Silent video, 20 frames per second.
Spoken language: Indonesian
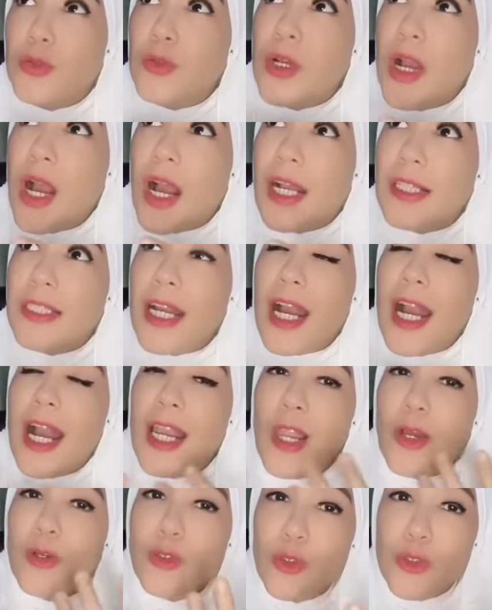yang
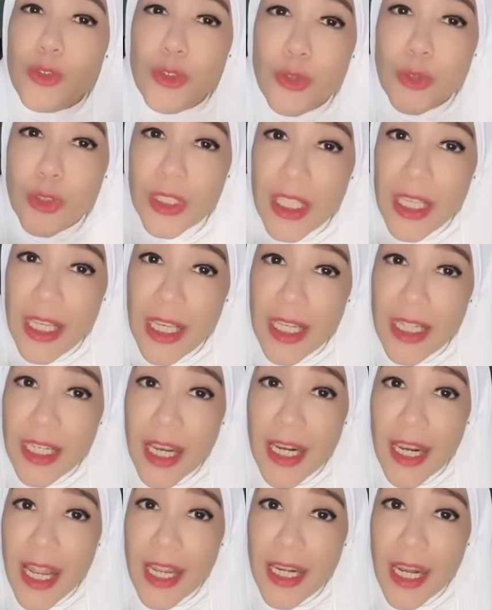bernama Ani
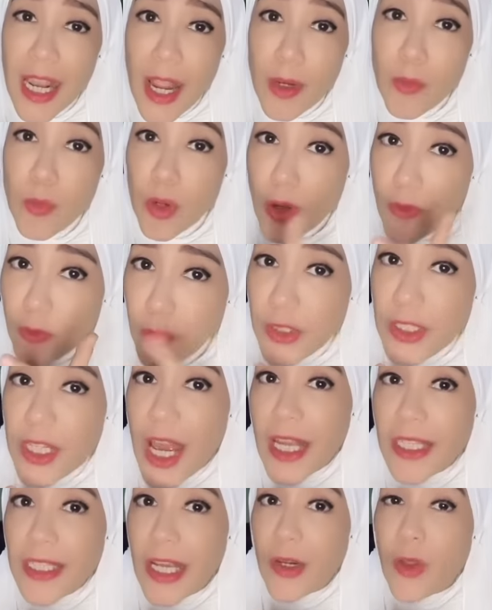Kaloko.
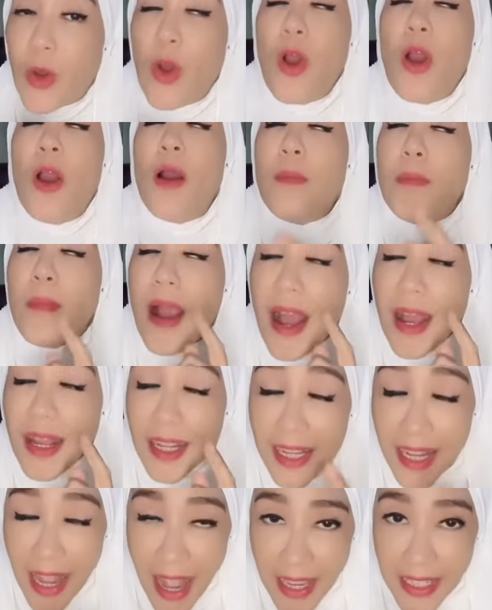Ani Kaloko
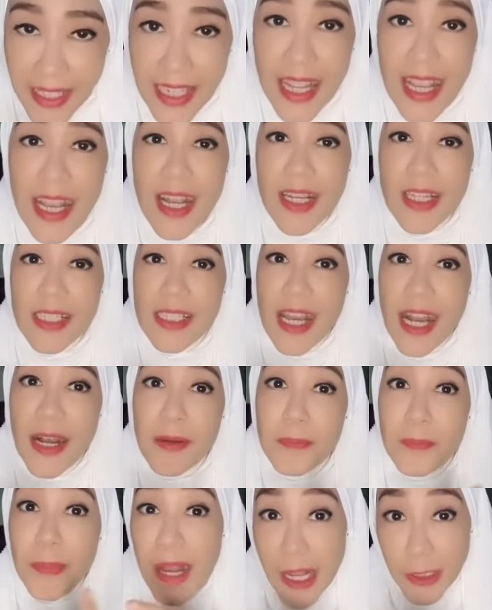menjelaskan
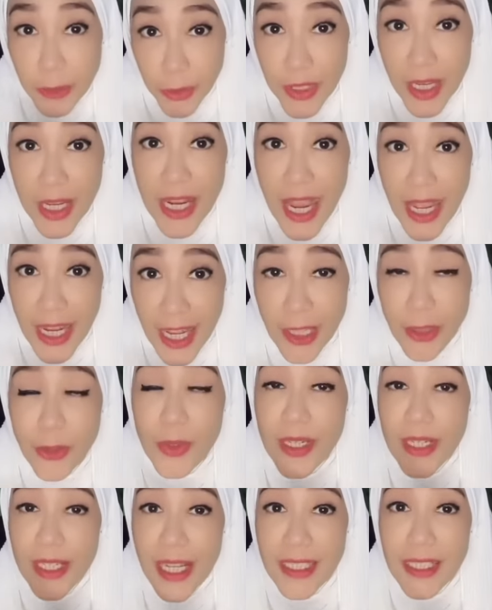apa yang dimaksud
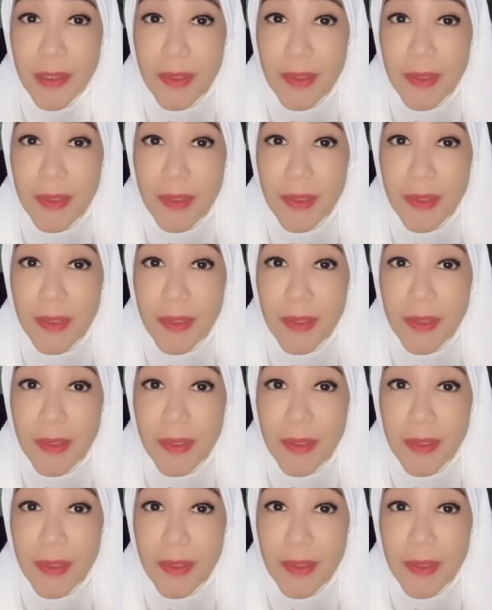dengan